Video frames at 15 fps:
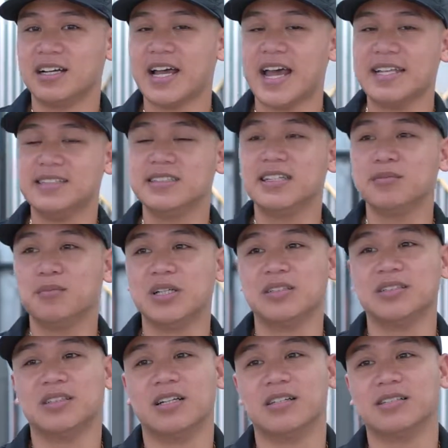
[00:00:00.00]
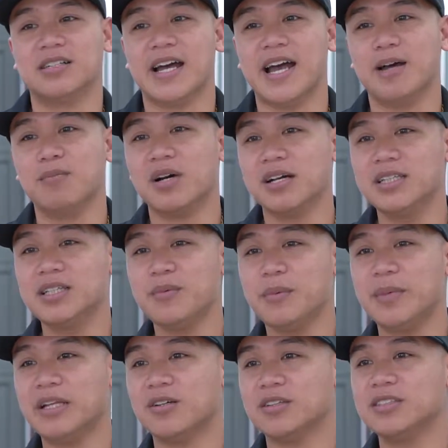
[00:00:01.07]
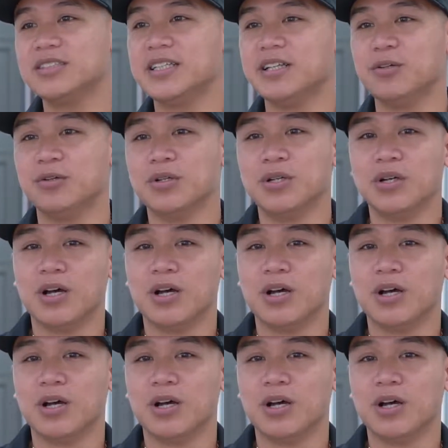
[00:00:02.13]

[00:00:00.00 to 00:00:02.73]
khai trương mừng cửa hàng mới thì bên mình có chương trình